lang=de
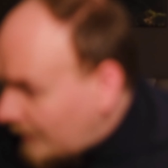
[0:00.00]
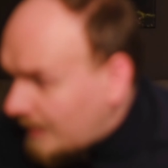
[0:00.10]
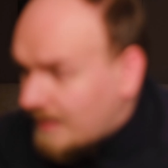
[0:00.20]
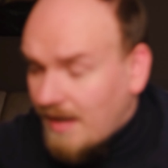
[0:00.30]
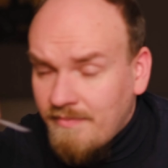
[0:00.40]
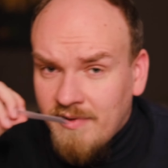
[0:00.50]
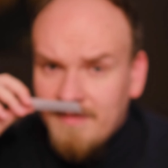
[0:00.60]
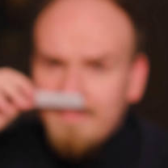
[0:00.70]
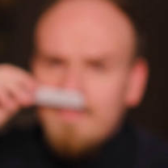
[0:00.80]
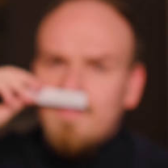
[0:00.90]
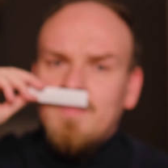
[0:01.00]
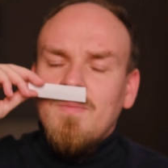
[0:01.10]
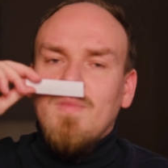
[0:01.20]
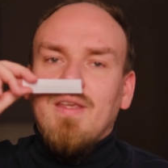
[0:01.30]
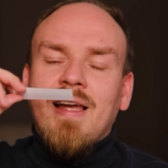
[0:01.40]
Da haben wir ihn.
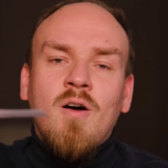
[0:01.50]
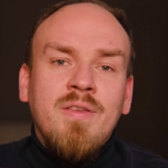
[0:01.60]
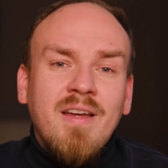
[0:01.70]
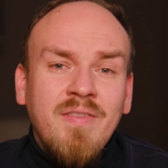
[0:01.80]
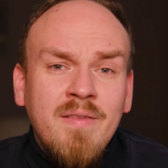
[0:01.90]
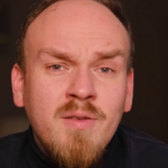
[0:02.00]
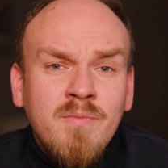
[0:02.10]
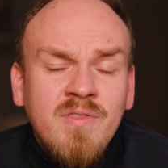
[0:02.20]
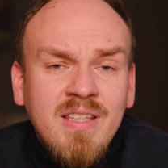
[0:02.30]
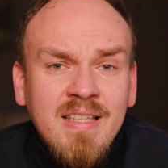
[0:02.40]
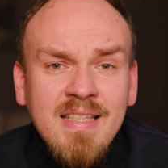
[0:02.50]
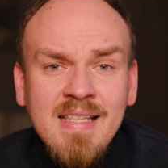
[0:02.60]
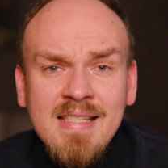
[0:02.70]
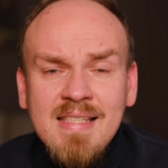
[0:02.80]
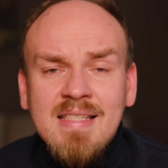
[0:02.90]
Ja, und der Fairvim V
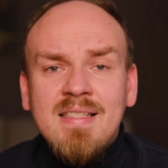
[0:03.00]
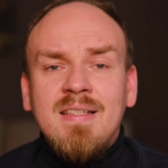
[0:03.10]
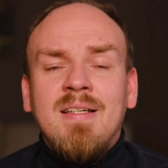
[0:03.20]
ist...